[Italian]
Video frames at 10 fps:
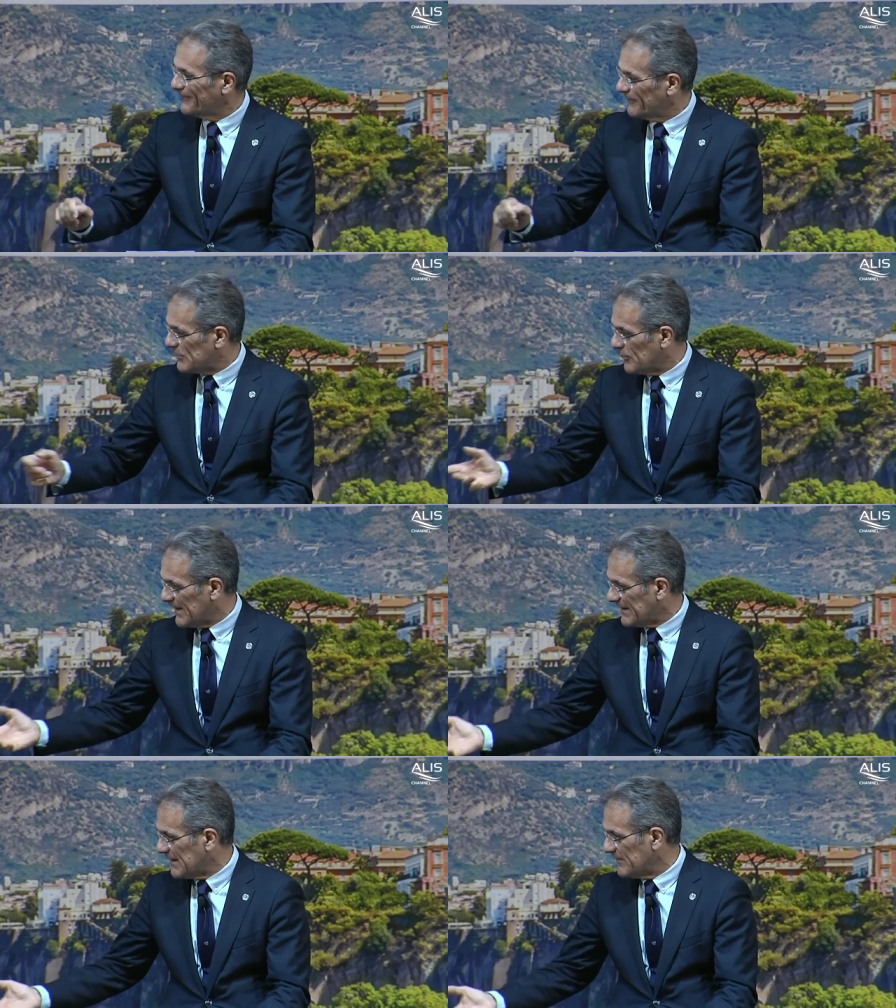
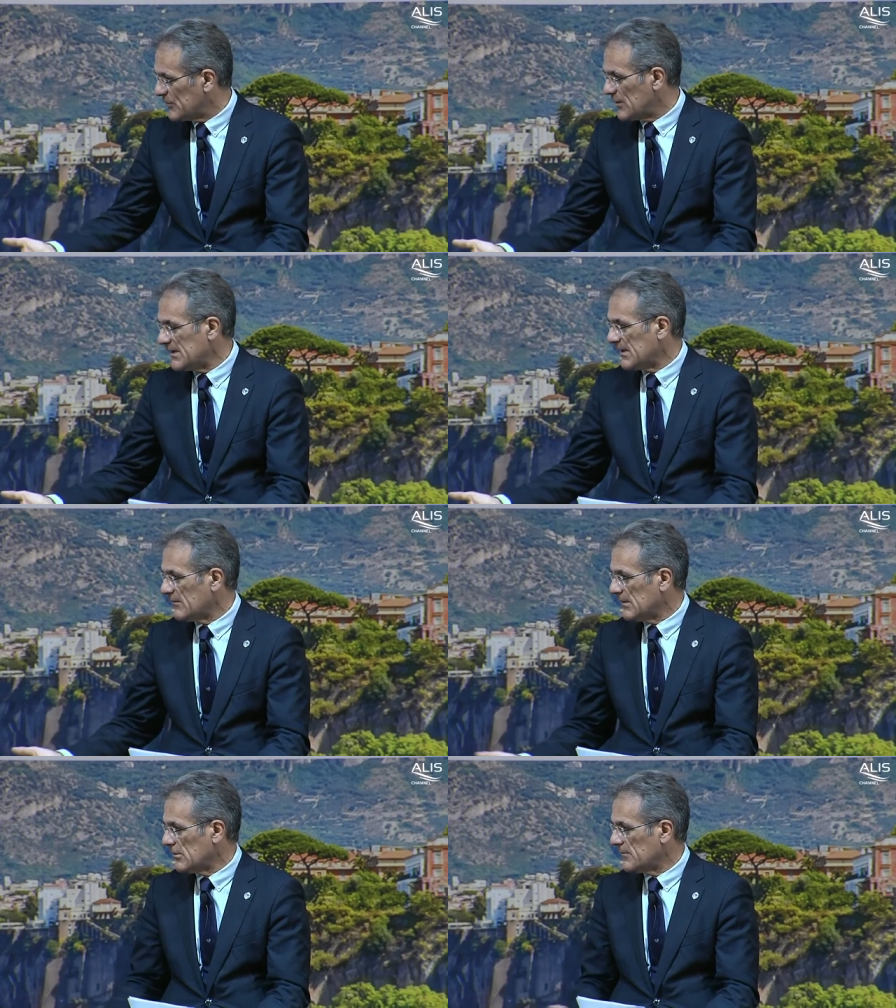superata l'emergenza, e
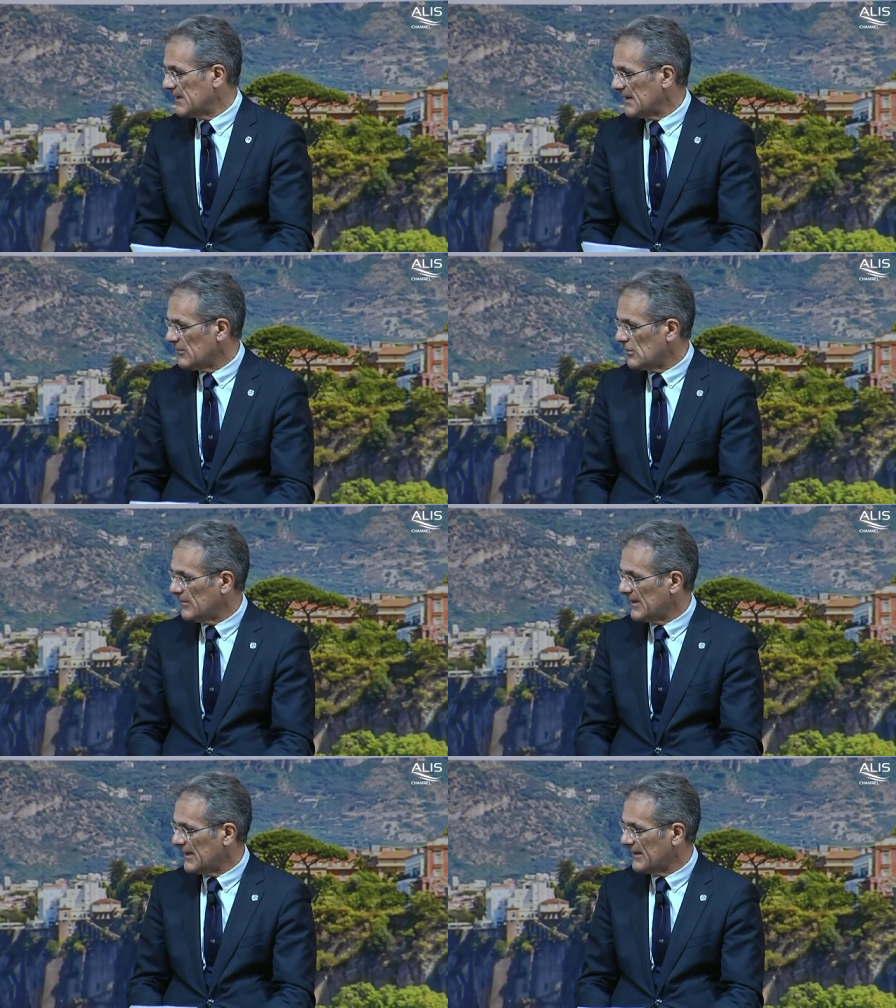questo speriamo di
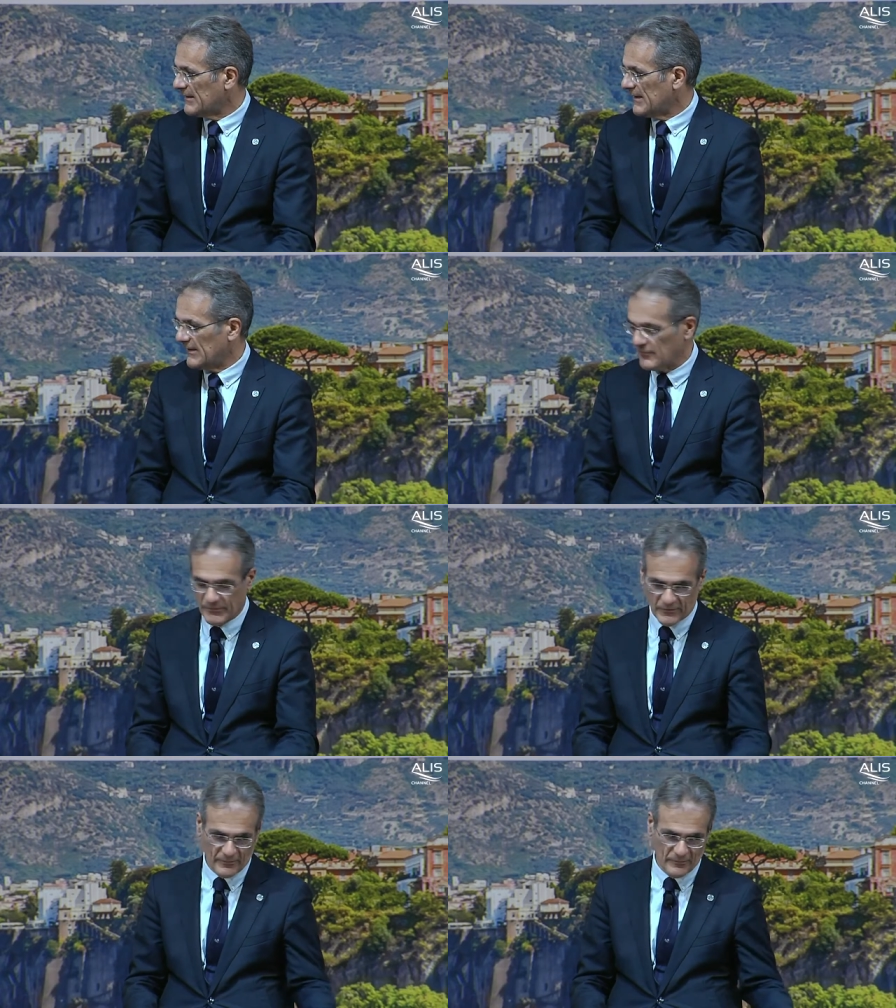superarla, tra l'altro
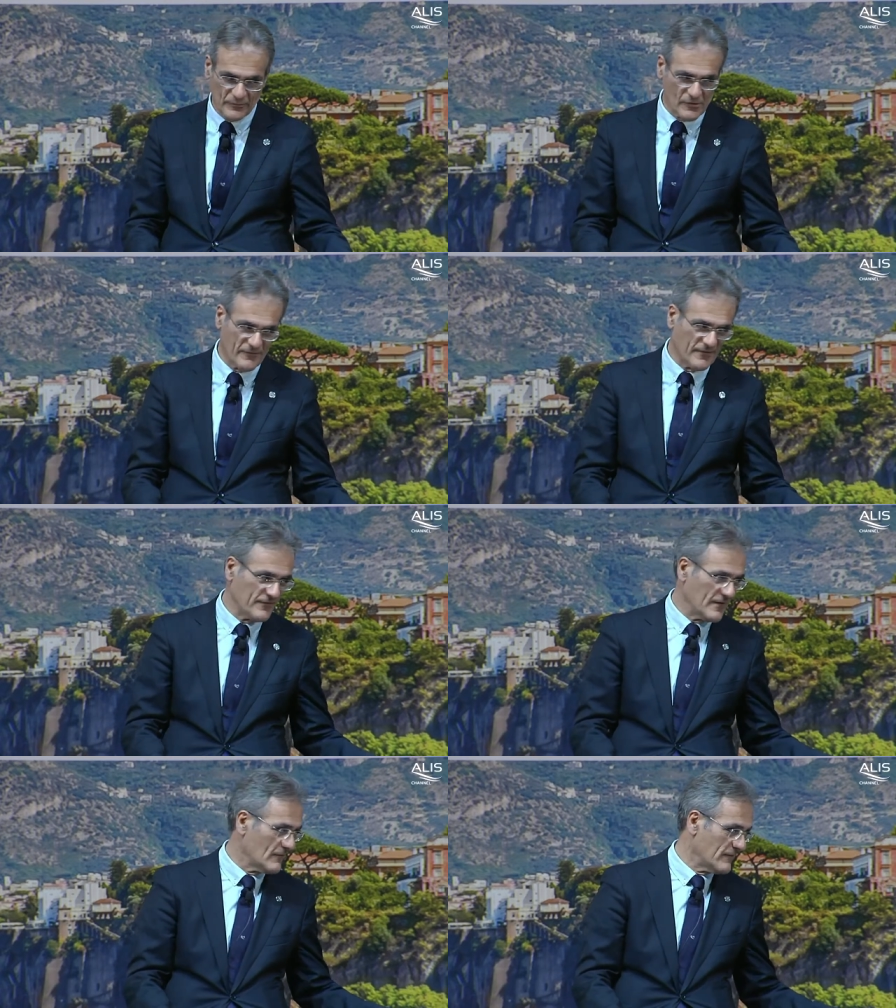poi dopo bisogna far
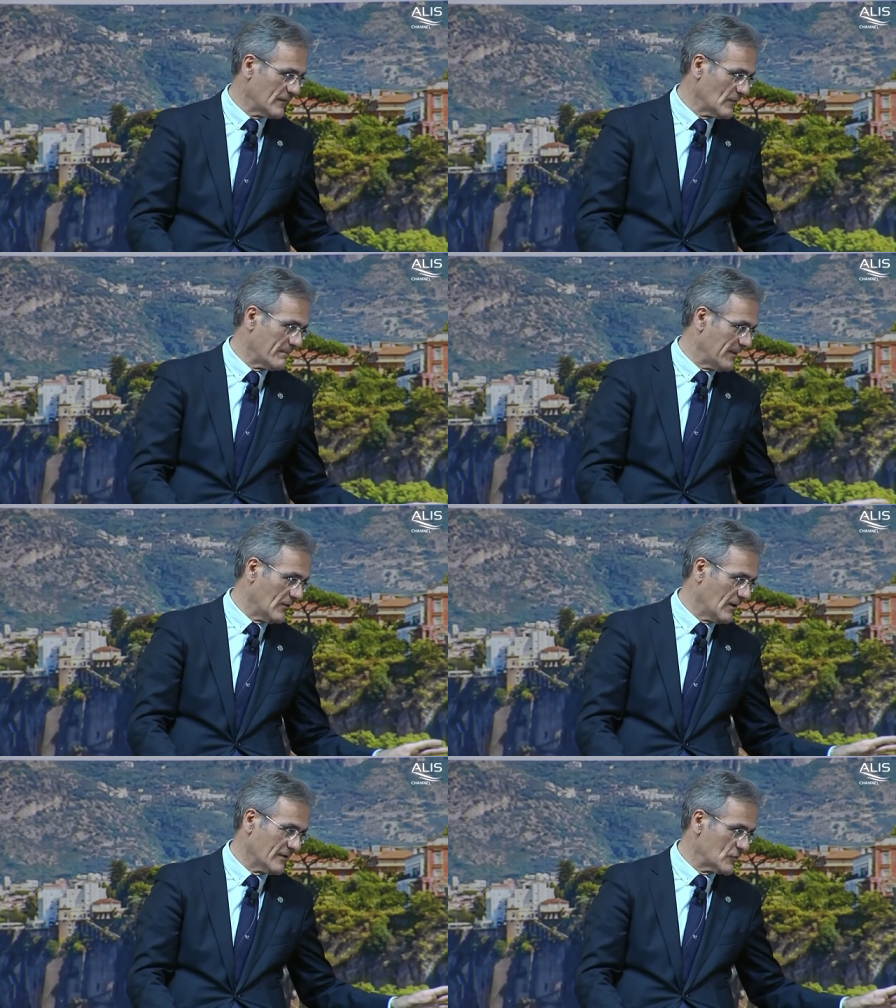fare, fare un appello
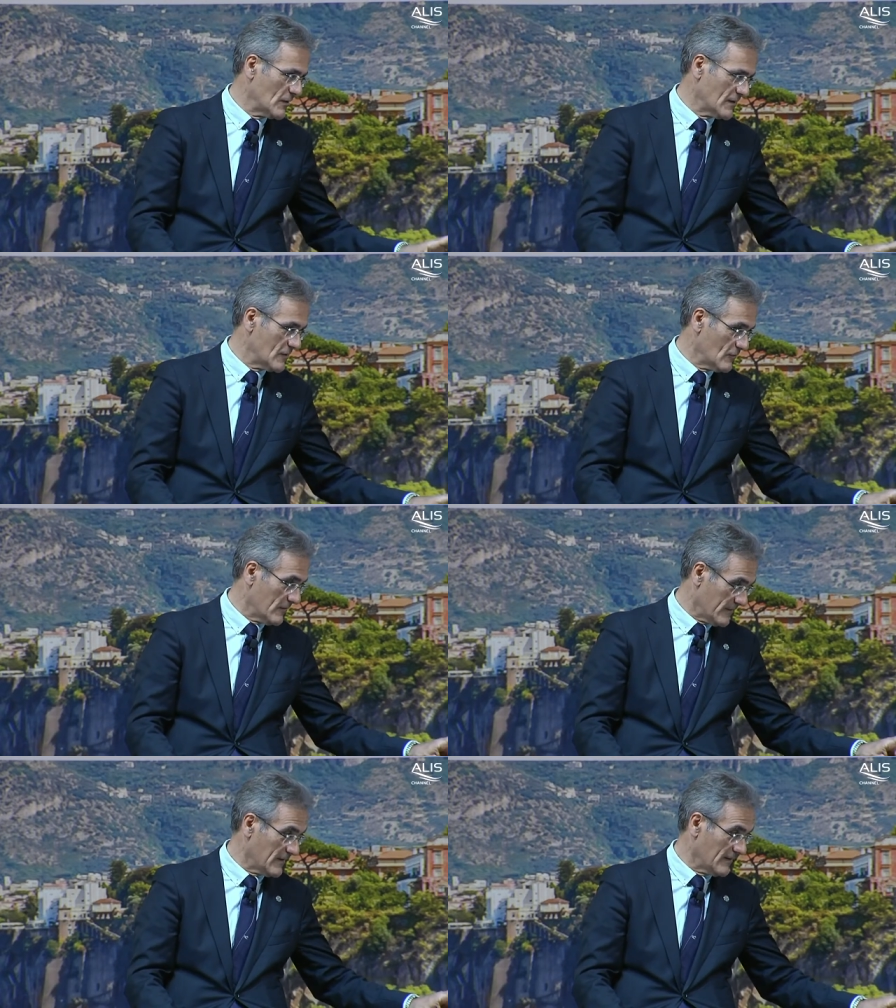alla vaccinazione,
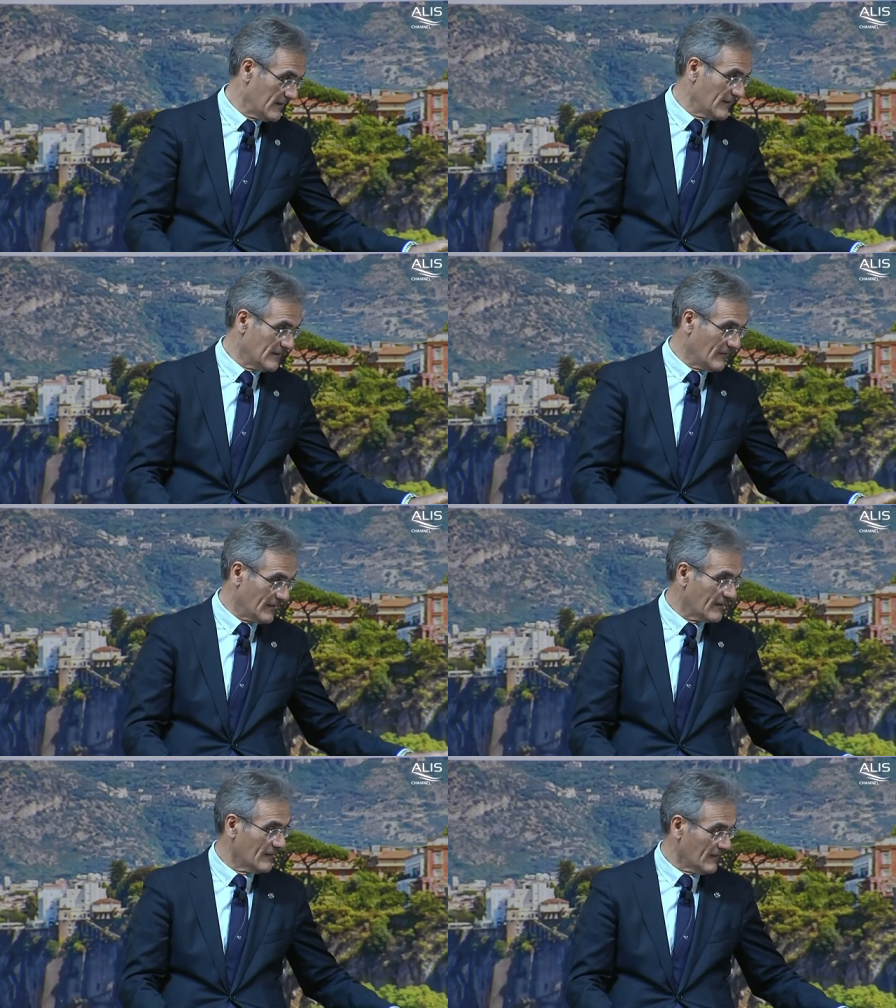perché per quello, è,